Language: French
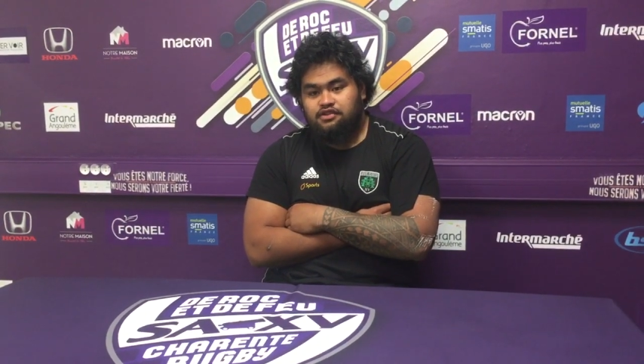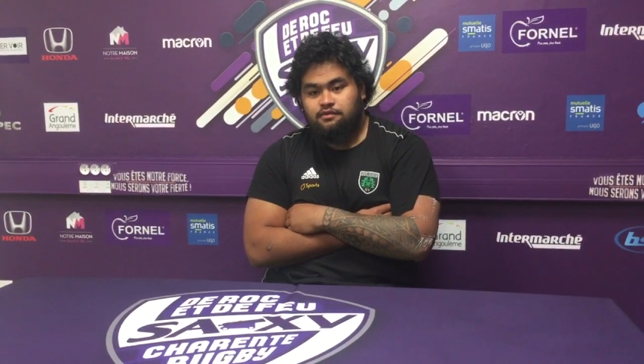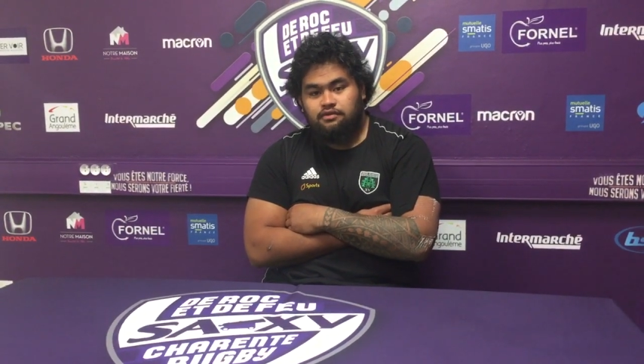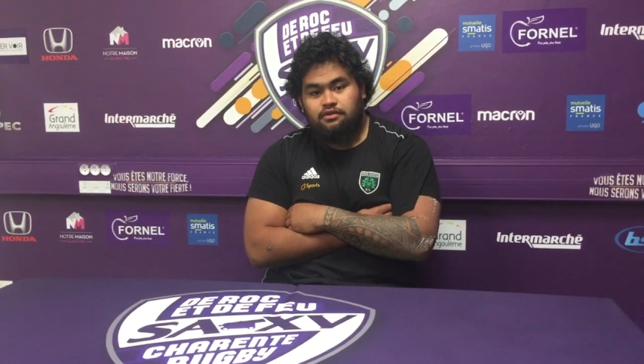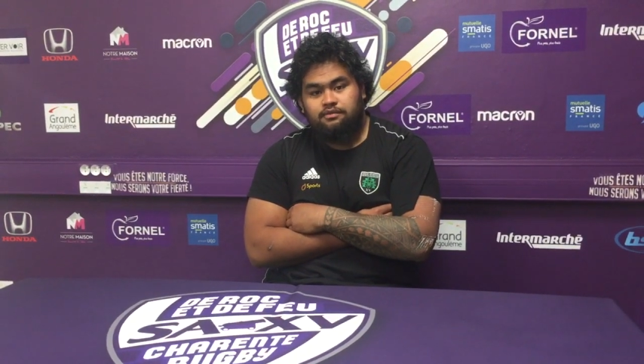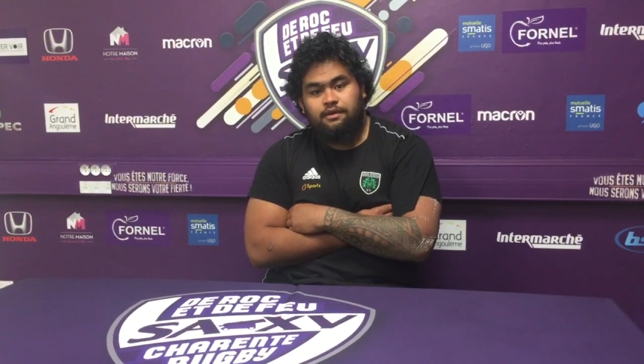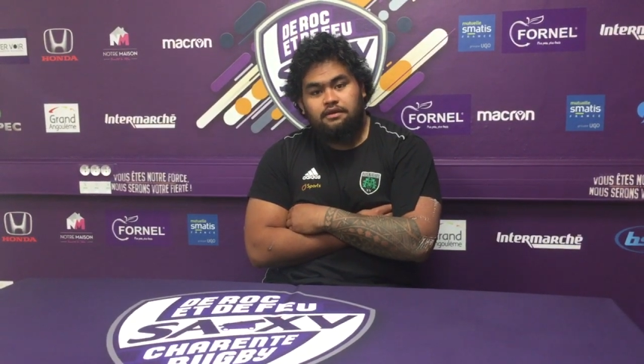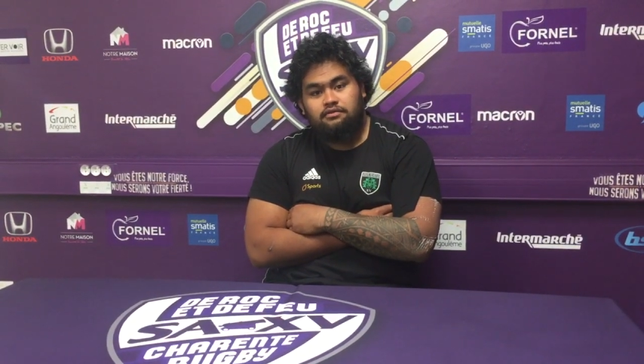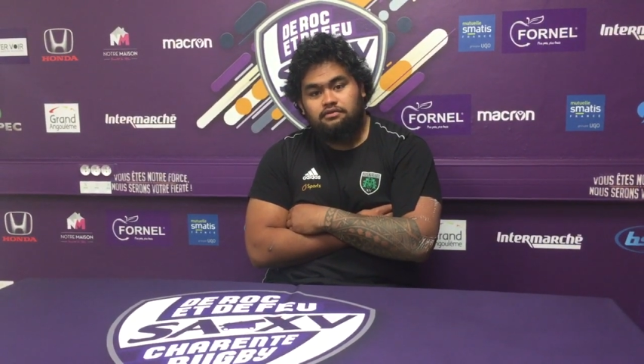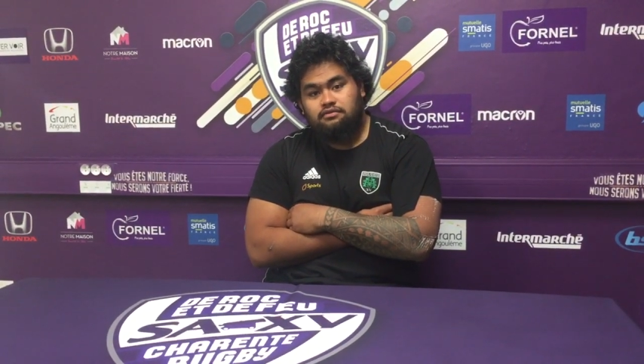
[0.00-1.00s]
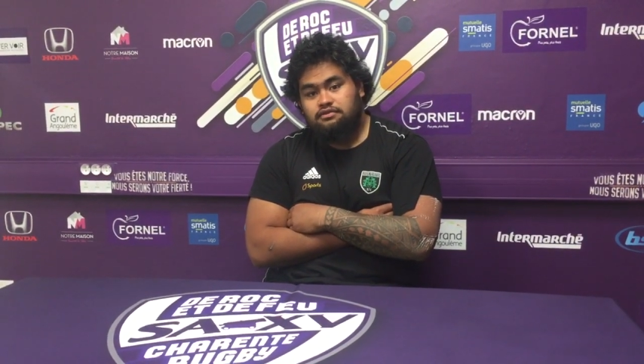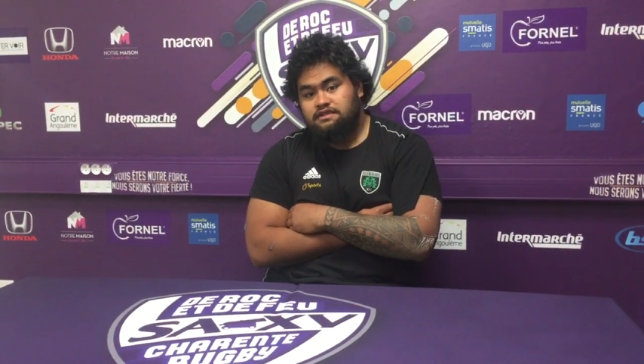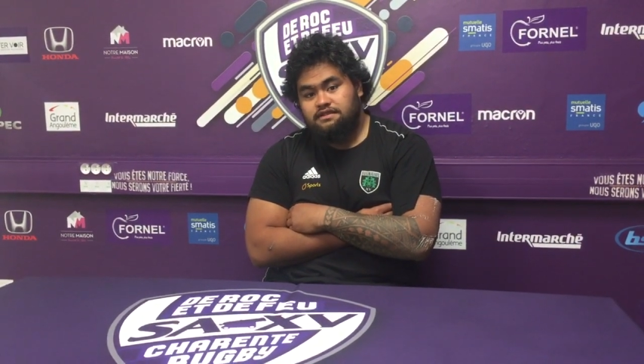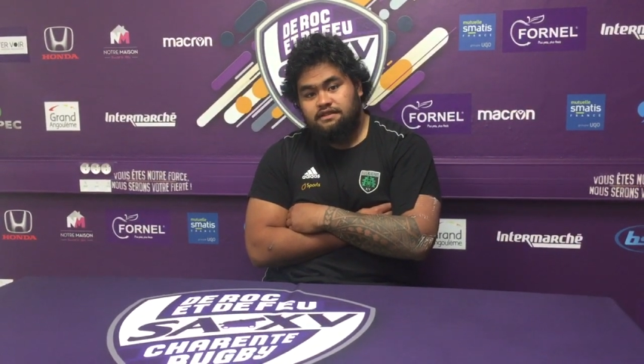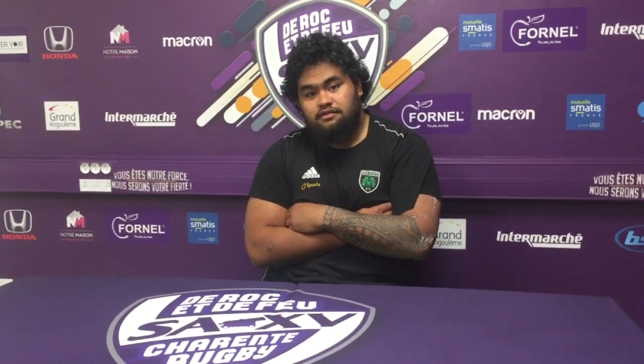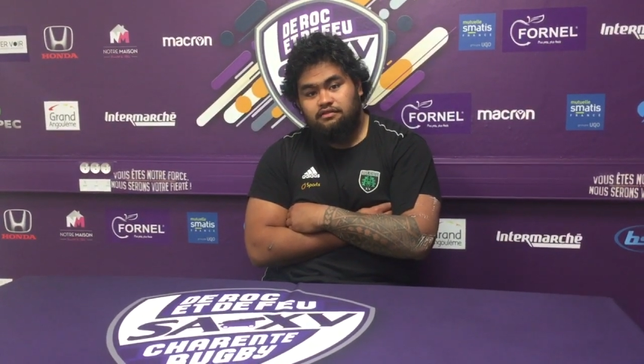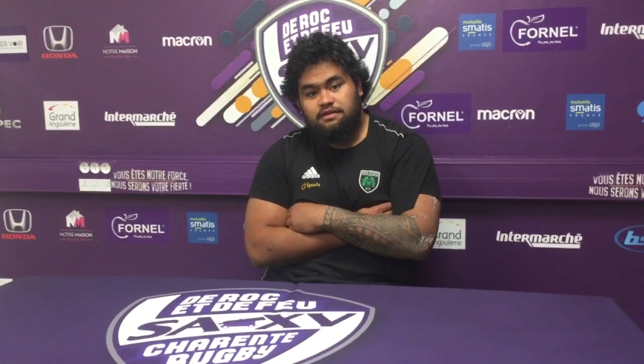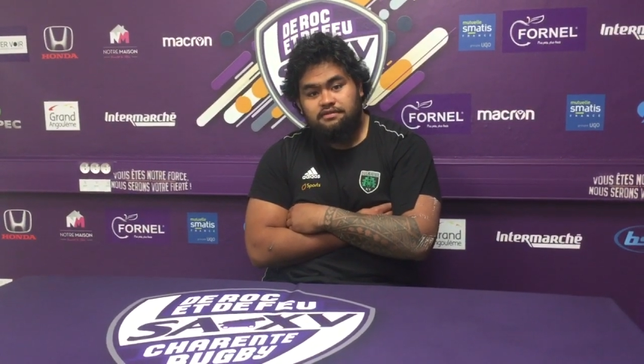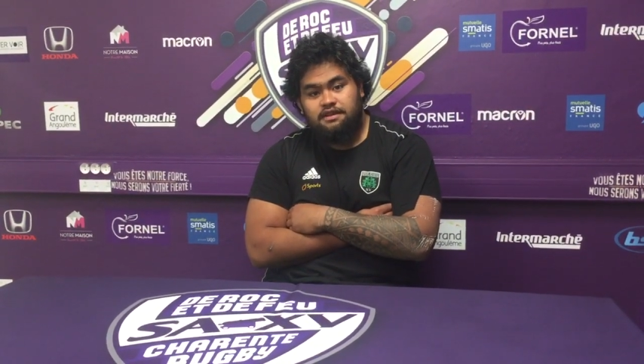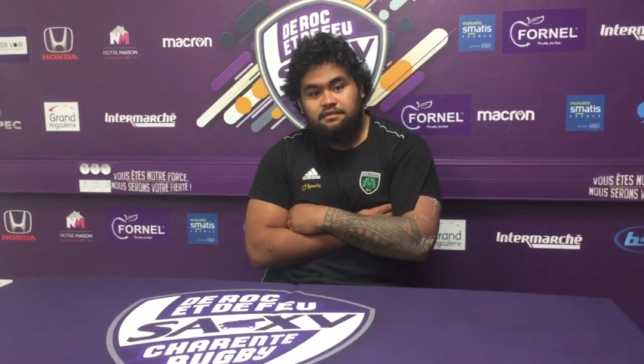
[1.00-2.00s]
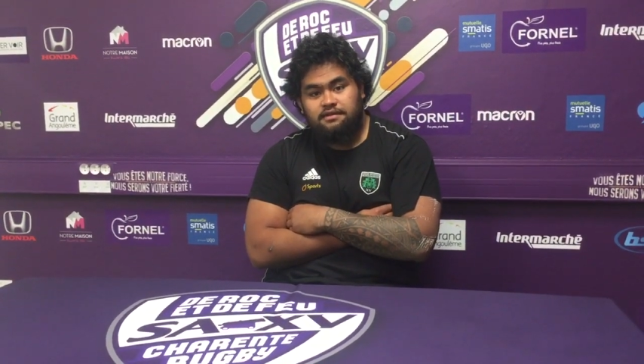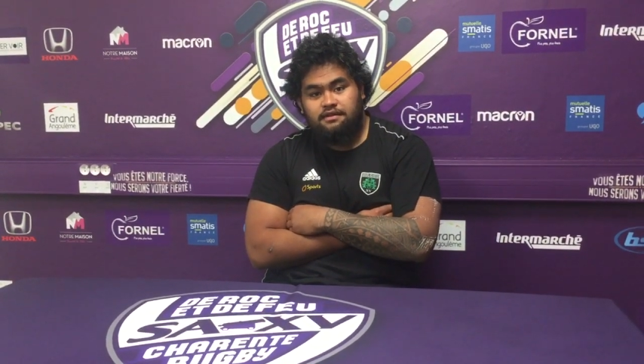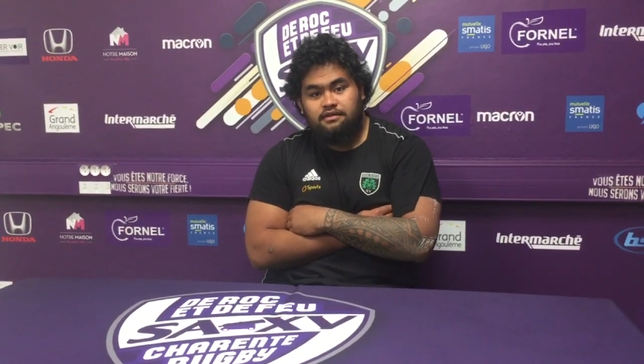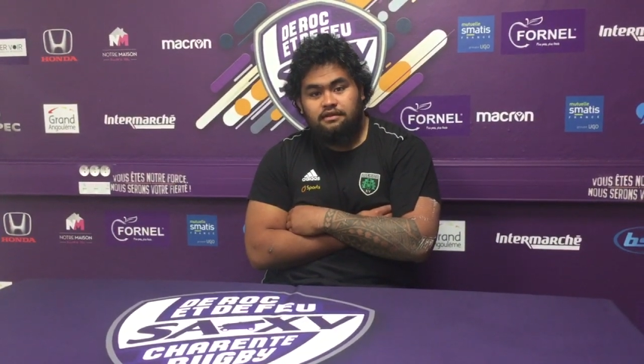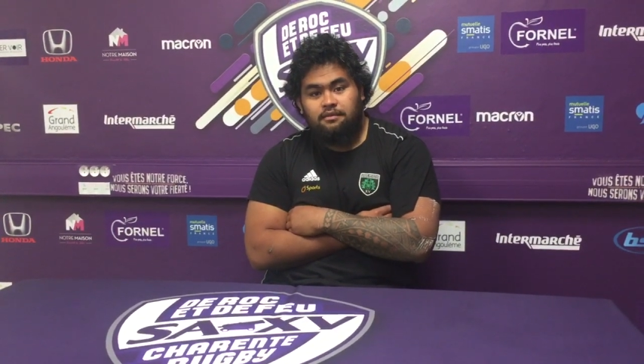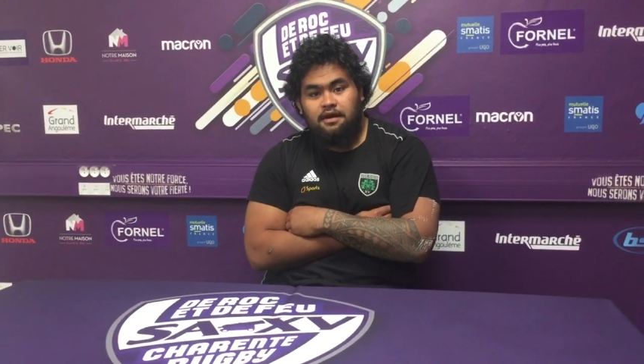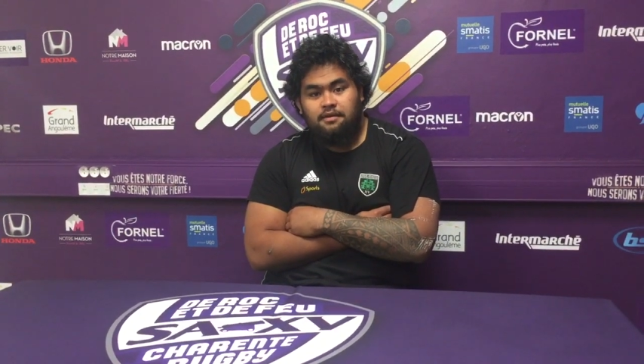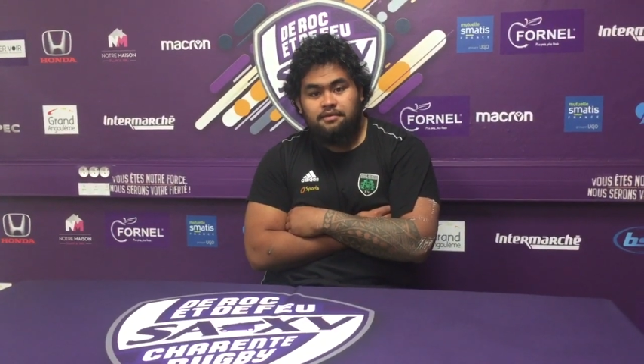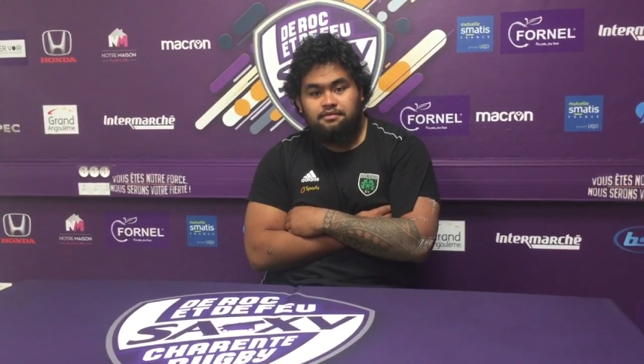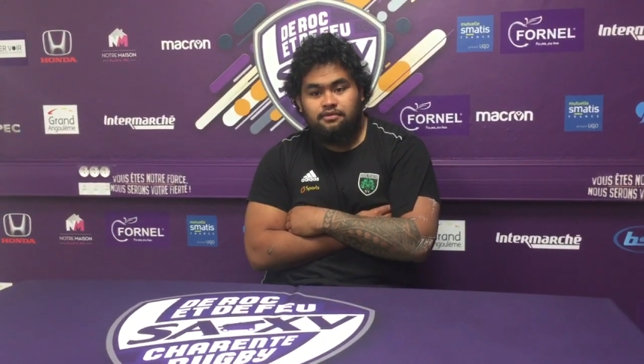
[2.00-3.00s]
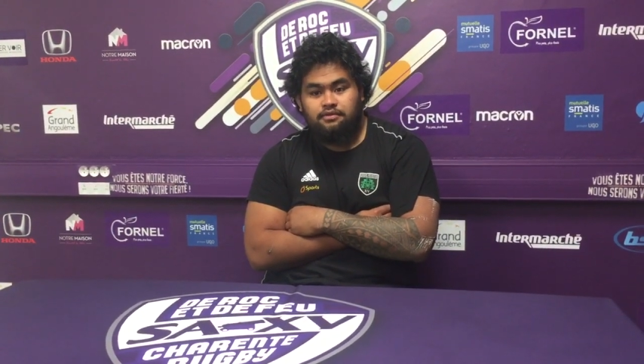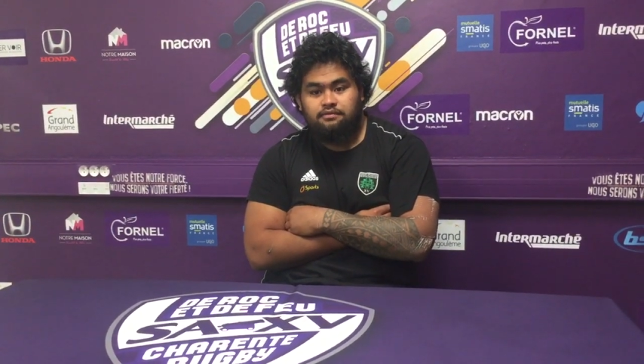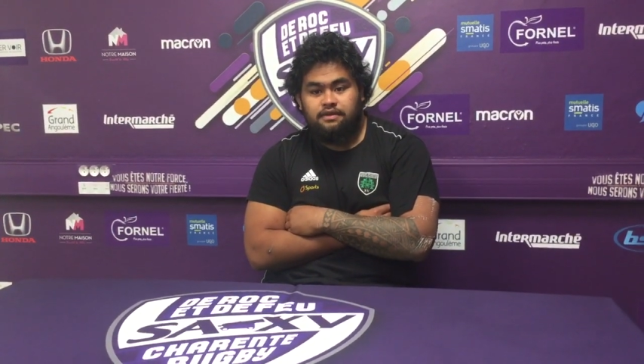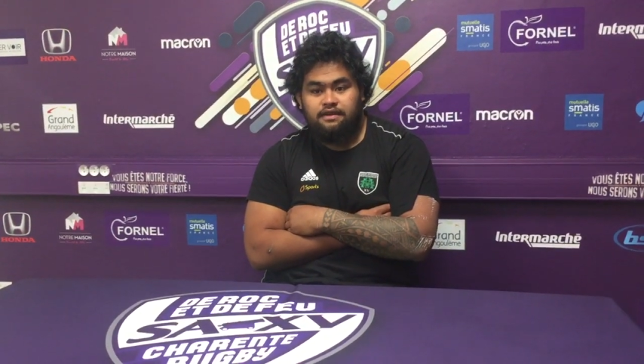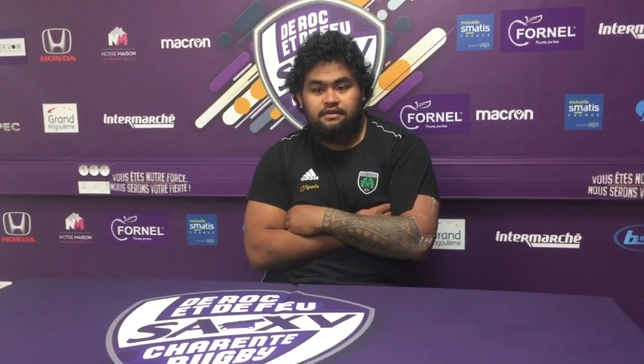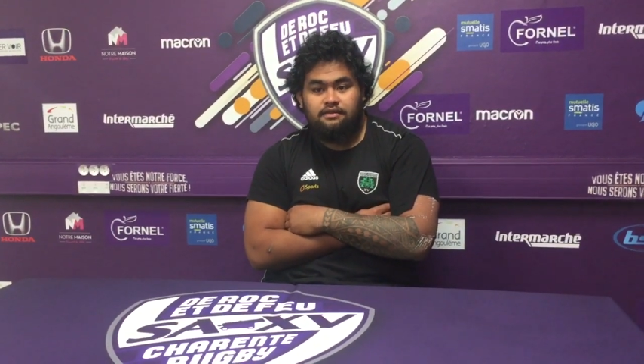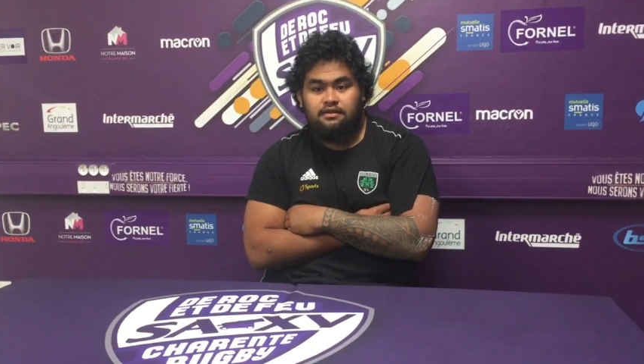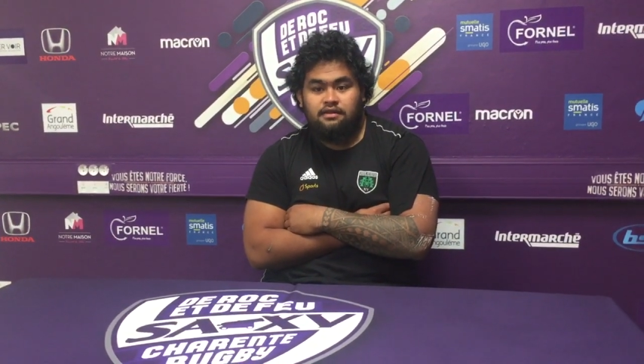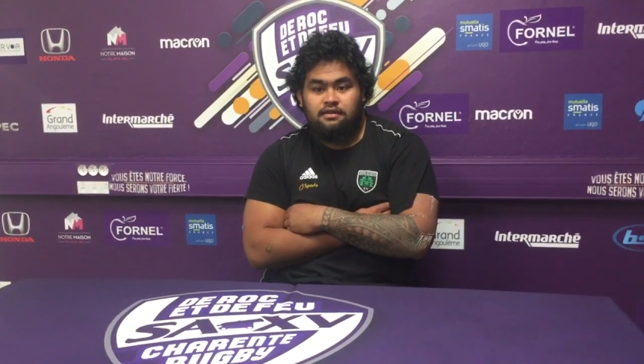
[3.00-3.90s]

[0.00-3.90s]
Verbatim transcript: de notre part ou si c'est Angoulême qui a mis euh, la barre un peu plus haute, mais, euh,